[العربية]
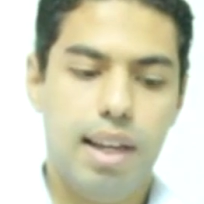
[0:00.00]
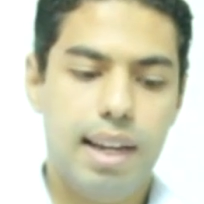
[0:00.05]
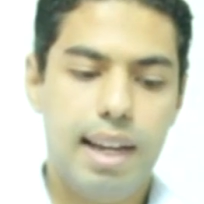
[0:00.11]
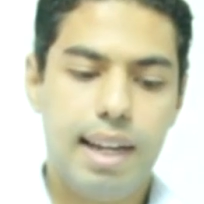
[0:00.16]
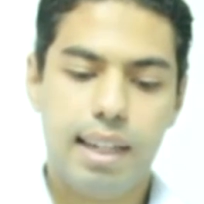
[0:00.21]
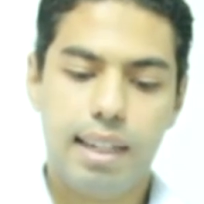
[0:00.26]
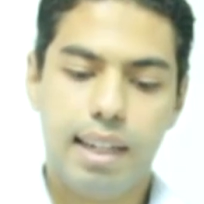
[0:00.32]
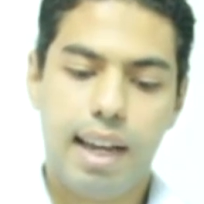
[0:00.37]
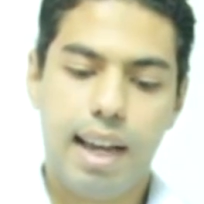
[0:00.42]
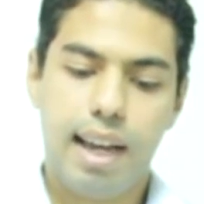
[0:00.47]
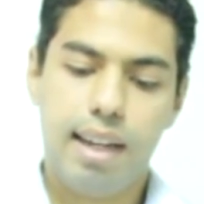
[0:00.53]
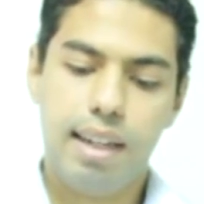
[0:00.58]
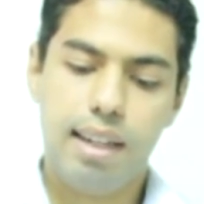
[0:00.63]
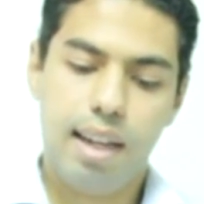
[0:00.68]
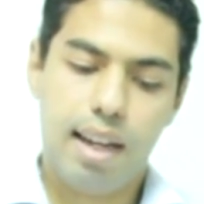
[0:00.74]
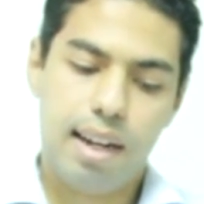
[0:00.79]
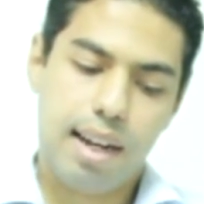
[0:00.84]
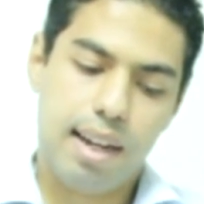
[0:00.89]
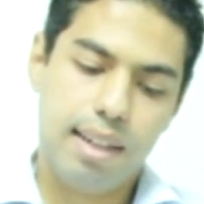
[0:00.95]
لكن
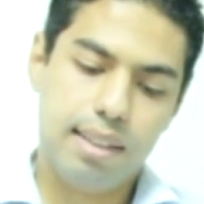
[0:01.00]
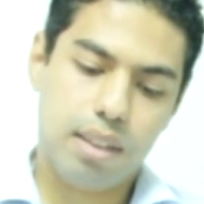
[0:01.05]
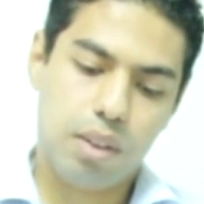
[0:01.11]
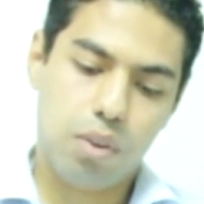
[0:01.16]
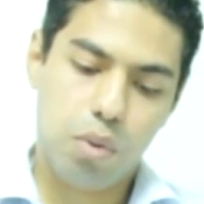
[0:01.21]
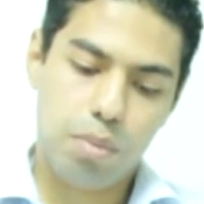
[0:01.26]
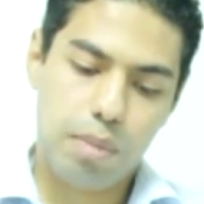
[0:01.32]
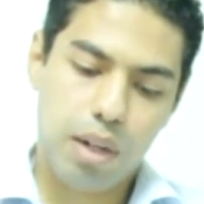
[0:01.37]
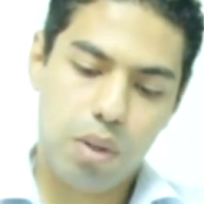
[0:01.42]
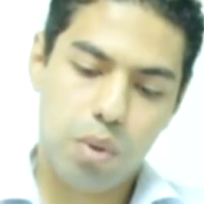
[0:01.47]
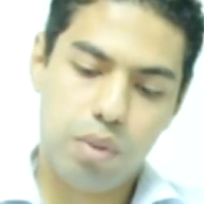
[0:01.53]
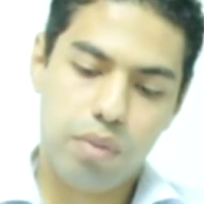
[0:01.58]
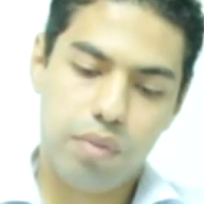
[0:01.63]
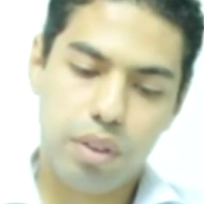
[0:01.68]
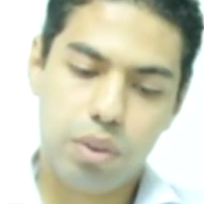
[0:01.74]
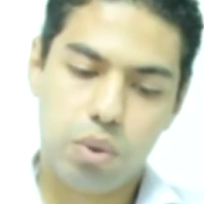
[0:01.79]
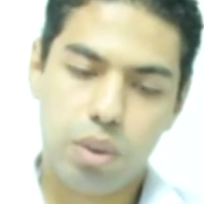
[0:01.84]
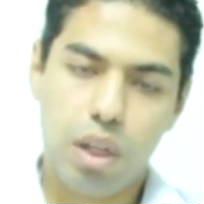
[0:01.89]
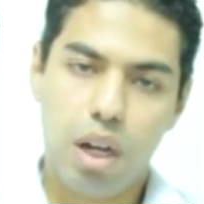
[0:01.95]
خلي انا عايز اكون معاكم
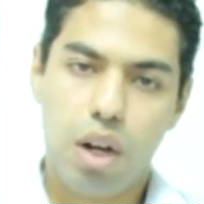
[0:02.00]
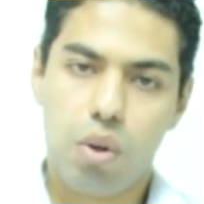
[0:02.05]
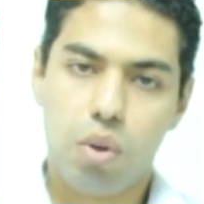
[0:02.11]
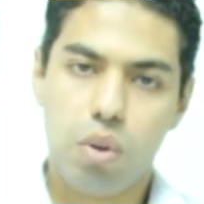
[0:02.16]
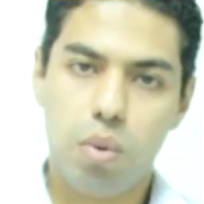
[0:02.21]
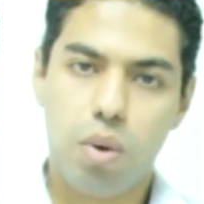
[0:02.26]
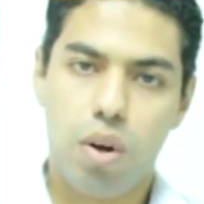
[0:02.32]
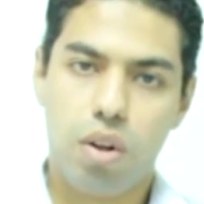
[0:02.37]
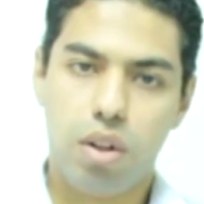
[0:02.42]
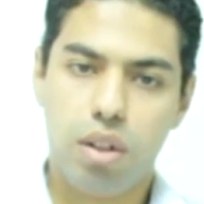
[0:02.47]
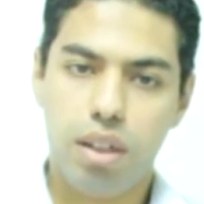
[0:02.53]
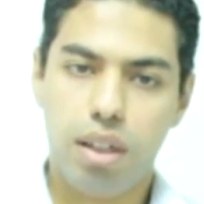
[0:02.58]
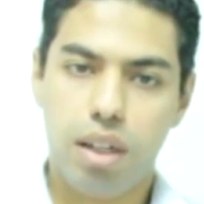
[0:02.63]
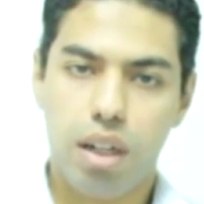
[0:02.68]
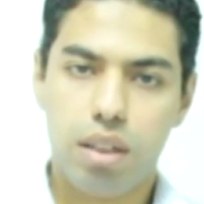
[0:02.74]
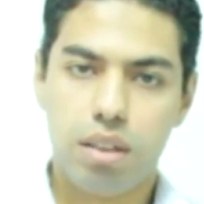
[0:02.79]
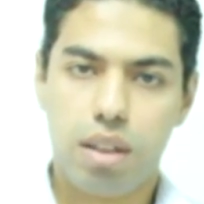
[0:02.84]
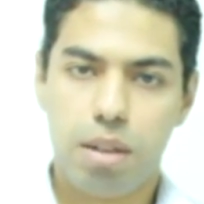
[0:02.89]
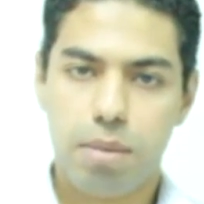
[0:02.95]
الفيديو ده اكون واقعي
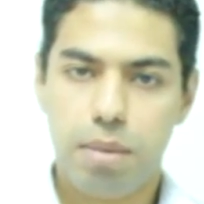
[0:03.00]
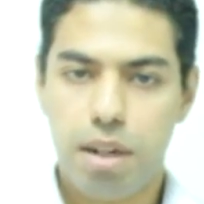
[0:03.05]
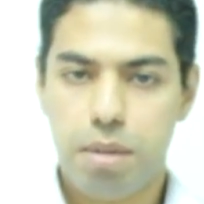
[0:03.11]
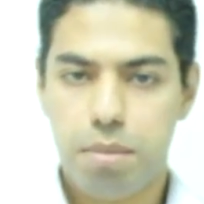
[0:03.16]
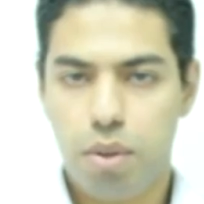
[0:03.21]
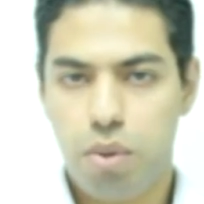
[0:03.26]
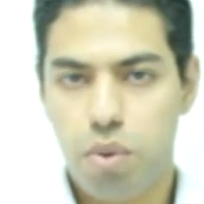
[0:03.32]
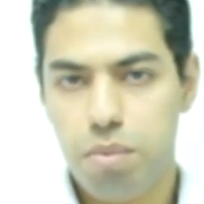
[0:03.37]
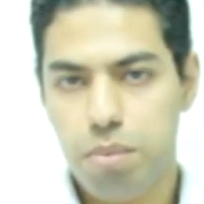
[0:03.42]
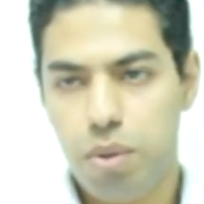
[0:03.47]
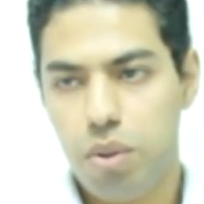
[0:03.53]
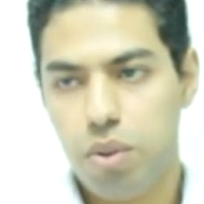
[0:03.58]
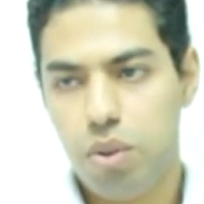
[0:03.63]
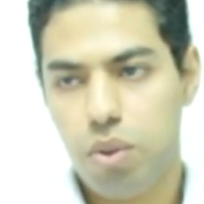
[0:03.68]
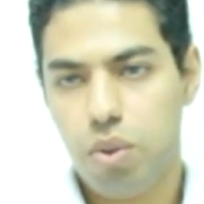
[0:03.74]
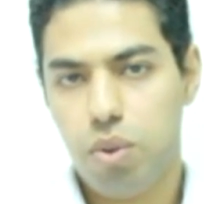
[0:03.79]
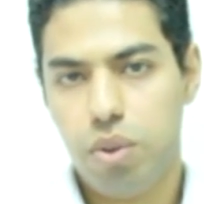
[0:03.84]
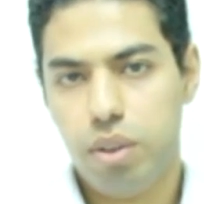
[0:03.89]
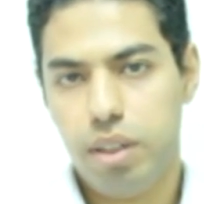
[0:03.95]
اكتر ما انا بكون بقول
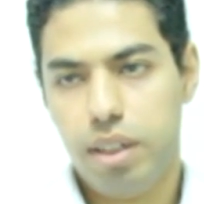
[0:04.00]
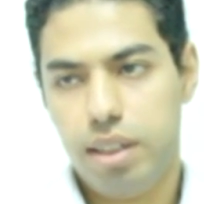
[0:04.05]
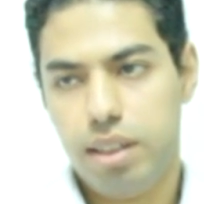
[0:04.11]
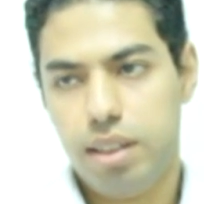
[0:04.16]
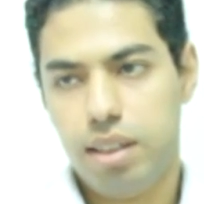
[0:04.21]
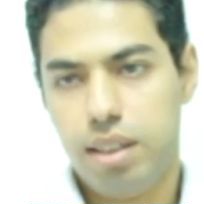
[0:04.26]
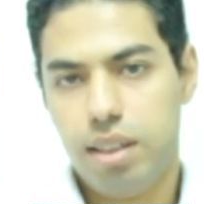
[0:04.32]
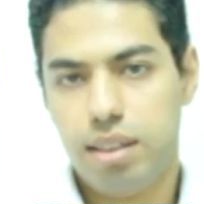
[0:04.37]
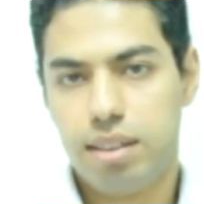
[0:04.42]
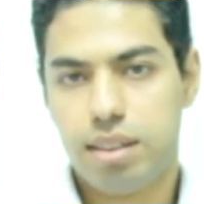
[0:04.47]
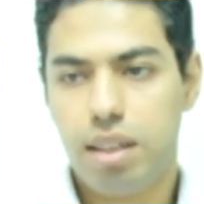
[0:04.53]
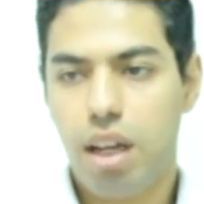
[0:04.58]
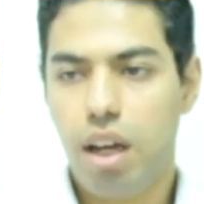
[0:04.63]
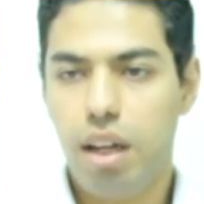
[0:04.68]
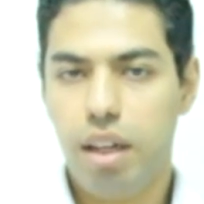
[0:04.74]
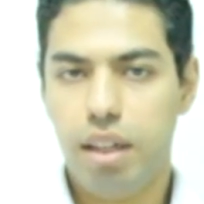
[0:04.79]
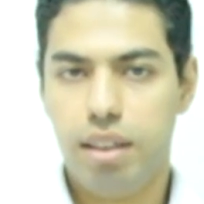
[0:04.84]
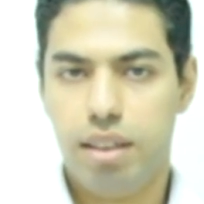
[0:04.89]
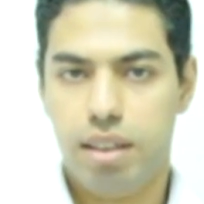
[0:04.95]
لكم يعني
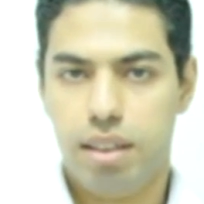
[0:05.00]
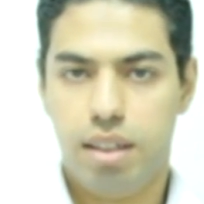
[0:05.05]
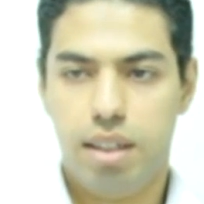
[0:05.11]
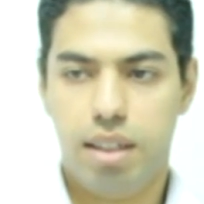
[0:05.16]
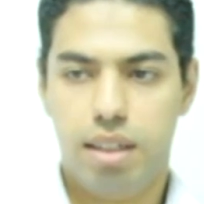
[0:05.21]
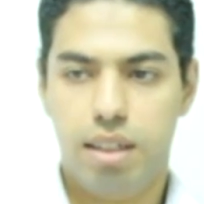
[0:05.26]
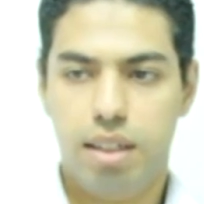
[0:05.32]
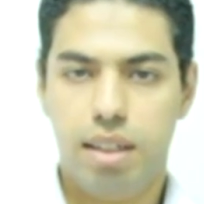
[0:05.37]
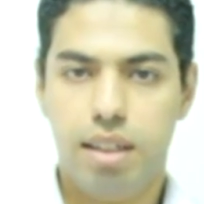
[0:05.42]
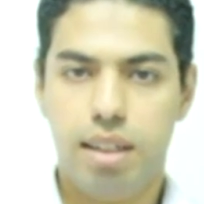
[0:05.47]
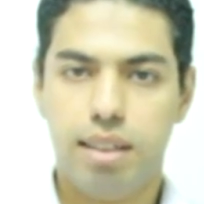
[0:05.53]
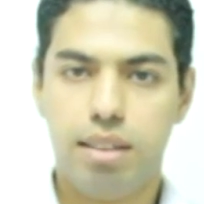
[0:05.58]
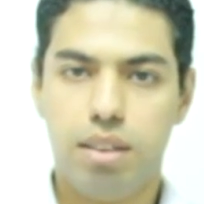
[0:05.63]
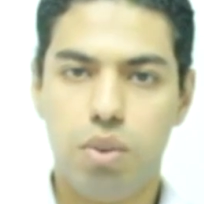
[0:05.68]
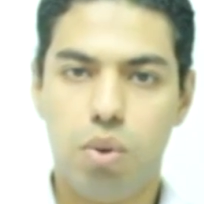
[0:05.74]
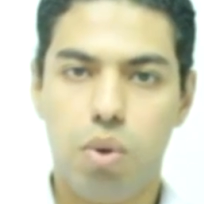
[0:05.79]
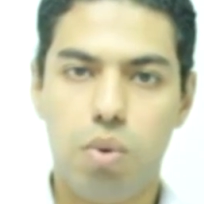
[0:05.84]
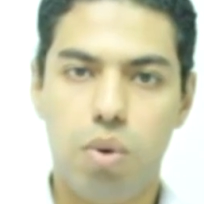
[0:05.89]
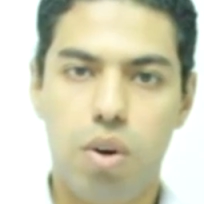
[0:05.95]
الصح ايه يعني احنا
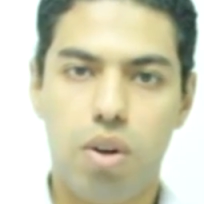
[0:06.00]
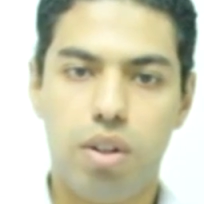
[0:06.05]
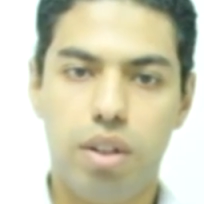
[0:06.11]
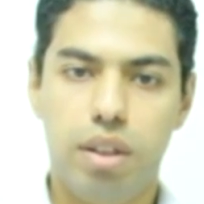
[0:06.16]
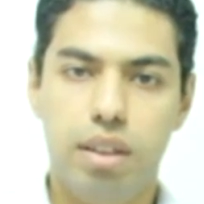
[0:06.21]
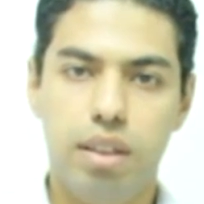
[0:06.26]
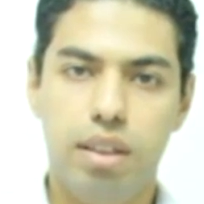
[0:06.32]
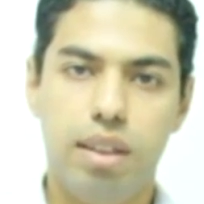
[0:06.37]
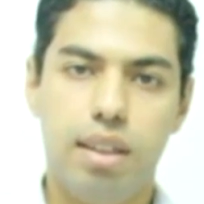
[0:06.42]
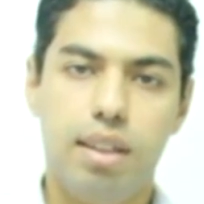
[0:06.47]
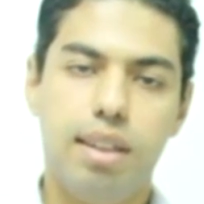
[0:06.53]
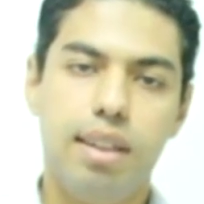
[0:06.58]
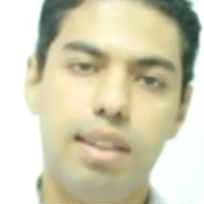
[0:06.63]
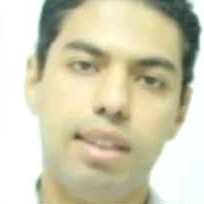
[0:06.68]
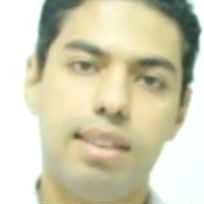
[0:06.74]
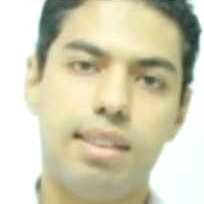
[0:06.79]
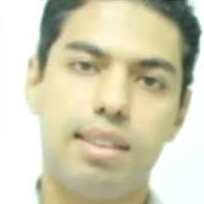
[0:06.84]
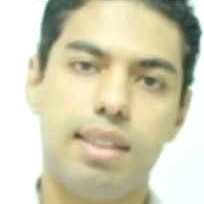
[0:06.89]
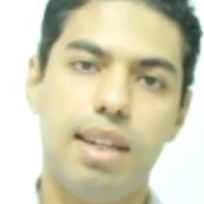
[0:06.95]
عايزين نكون واقعيين ان
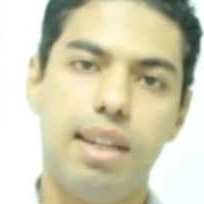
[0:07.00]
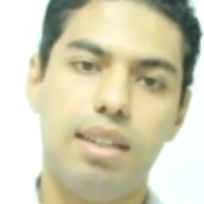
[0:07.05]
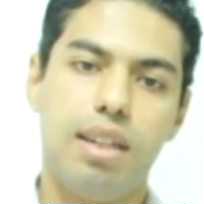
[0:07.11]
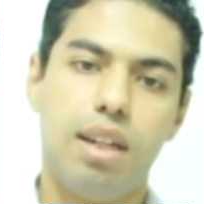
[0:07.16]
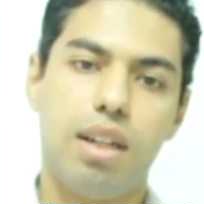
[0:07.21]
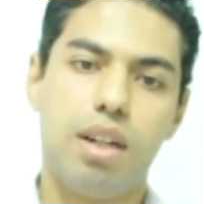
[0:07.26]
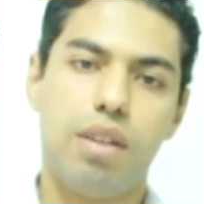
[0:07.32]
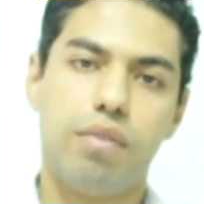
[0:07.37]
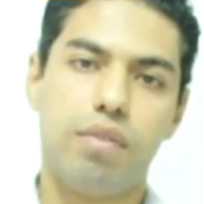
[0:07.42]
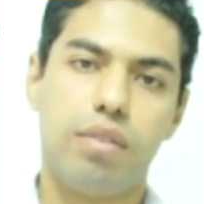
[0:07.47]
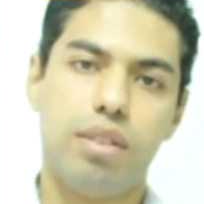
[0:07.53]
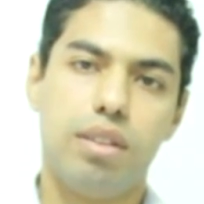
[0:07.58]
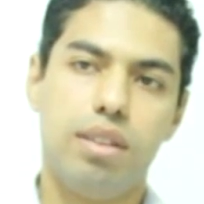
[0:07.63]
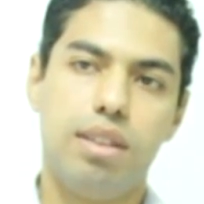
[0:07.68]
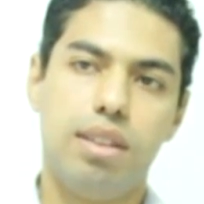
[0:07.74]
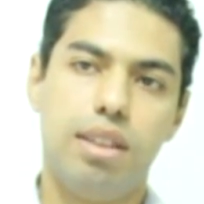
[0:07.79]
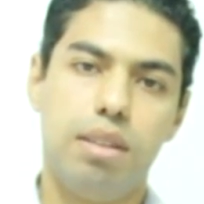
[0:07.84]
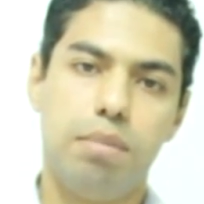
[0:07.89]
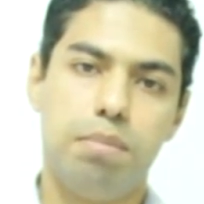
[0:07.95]
احنا ازاي نعرف
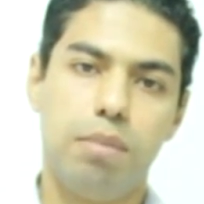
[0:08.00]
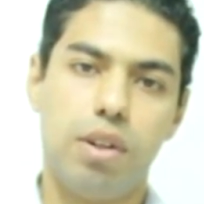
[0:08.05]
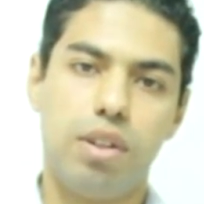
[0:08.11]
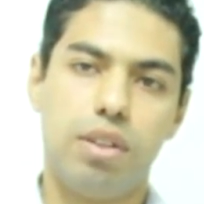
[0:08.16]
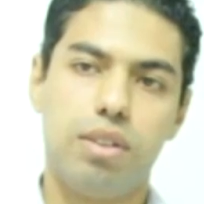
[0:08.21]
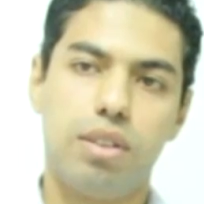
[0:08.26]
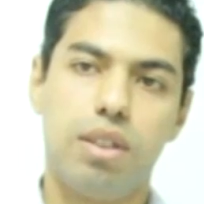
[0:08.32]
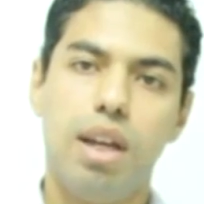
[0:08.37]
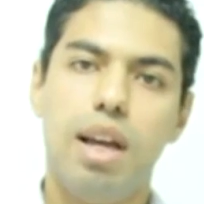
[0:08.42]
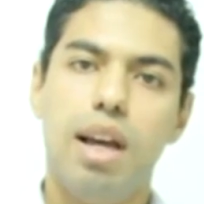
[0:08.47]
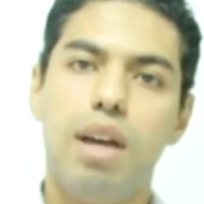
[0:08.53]
نجيب مريض